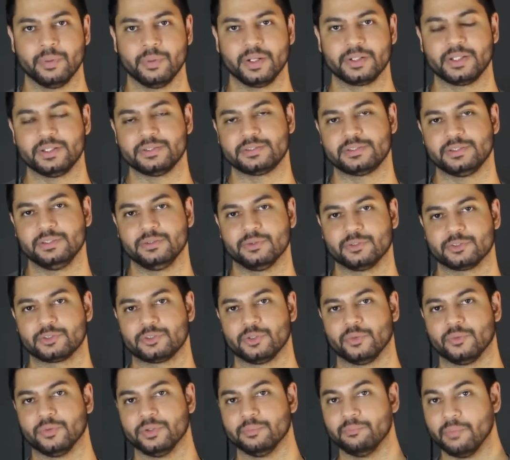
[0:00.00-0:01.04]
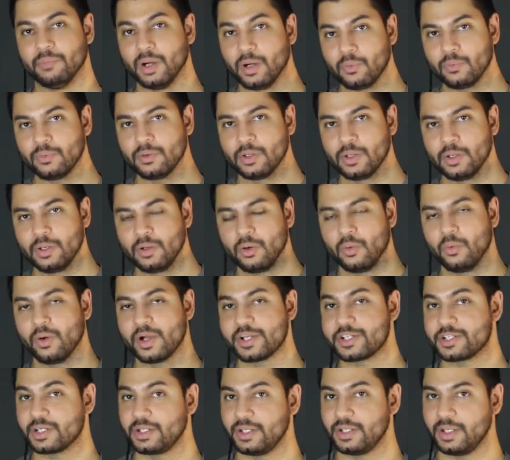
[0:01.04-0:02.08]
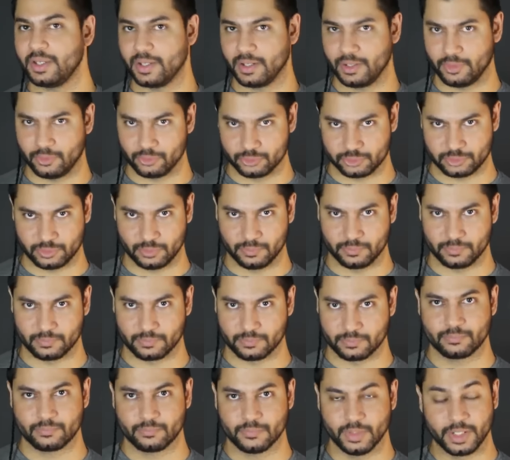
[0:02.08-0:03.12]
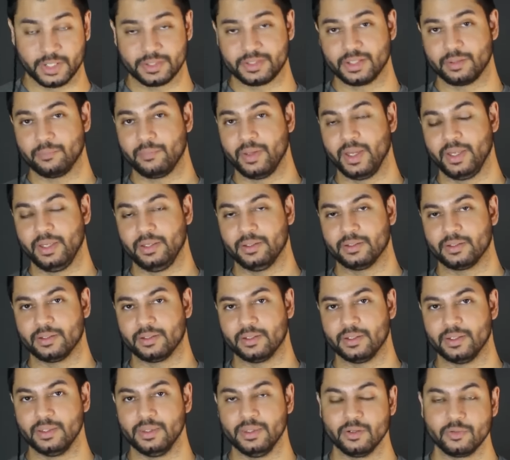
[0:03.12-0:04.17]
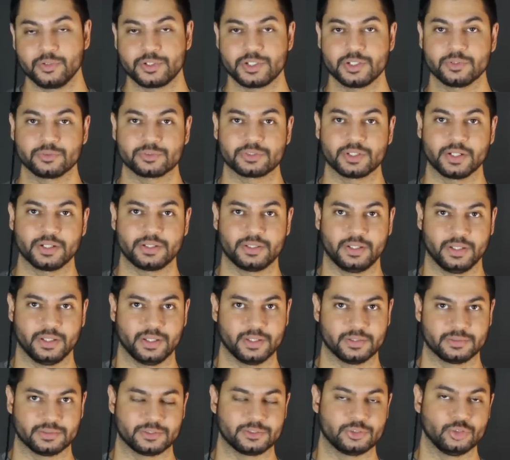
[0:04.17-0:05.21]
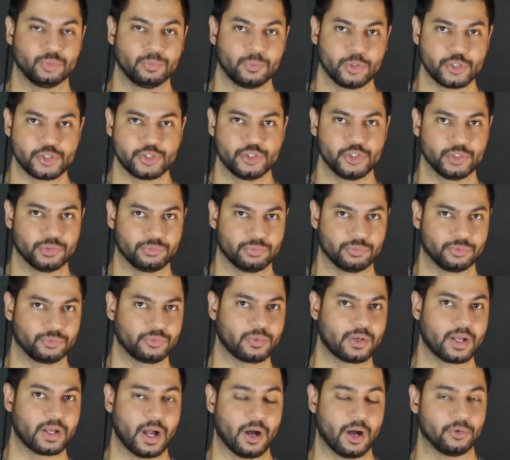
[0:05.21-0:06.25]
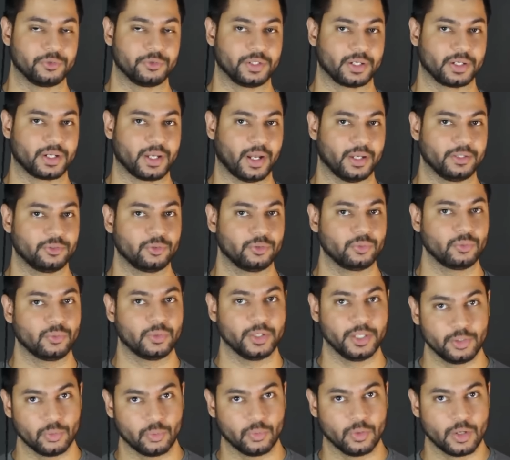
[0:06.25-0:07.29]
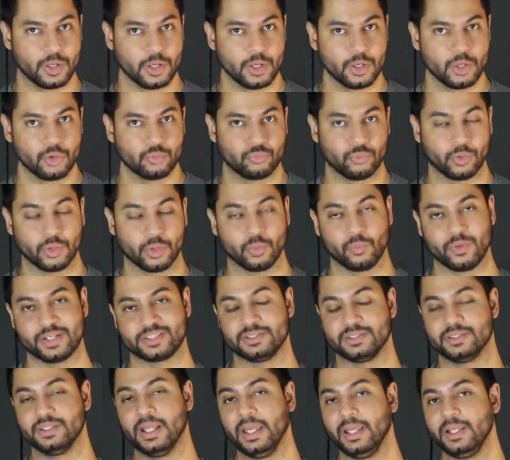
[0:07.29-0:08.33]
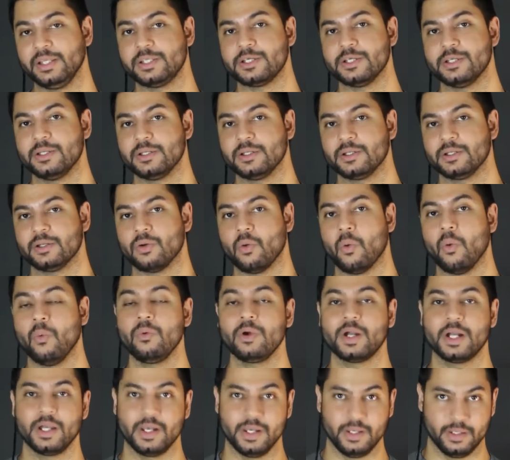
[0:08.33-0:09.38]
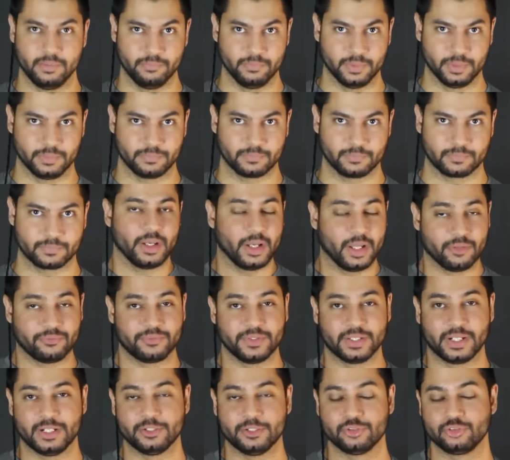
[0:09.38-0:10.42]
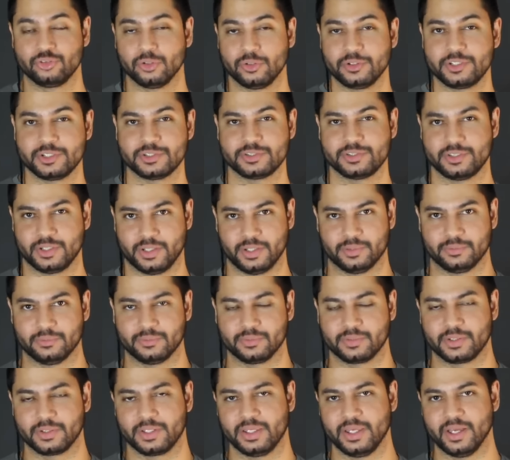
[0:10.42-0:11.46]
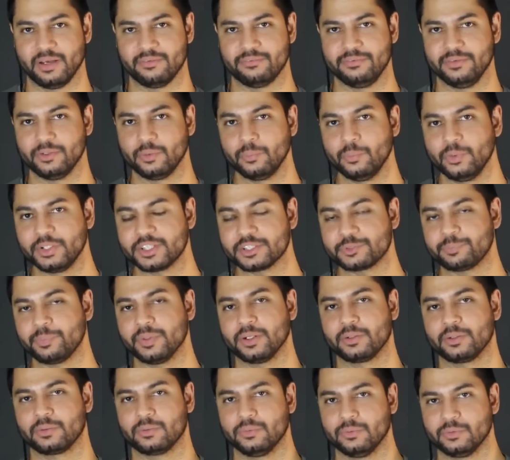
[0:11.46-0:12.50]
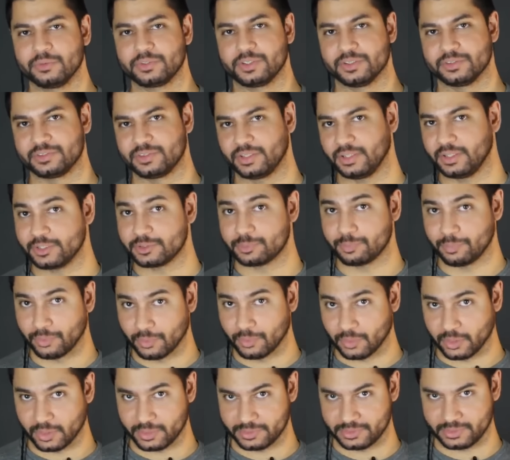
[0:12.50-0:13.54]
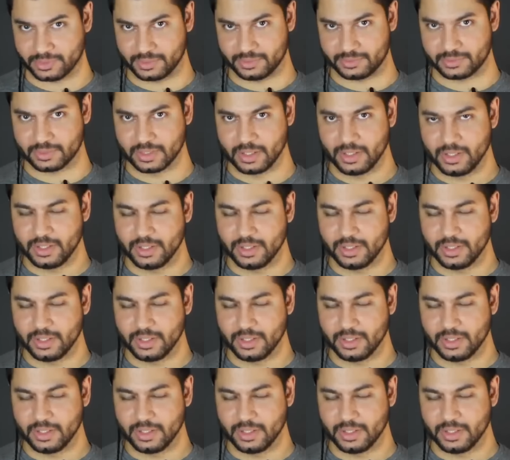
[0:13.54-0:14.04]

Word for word: pertenciam ao seu irmão ou a Janielson, e que também não tinham certeza se o motivo do carro ter caído no rio foi um acidente ou um crime. Ela finalizou dizendo que haviam muitas perguntas sem respostas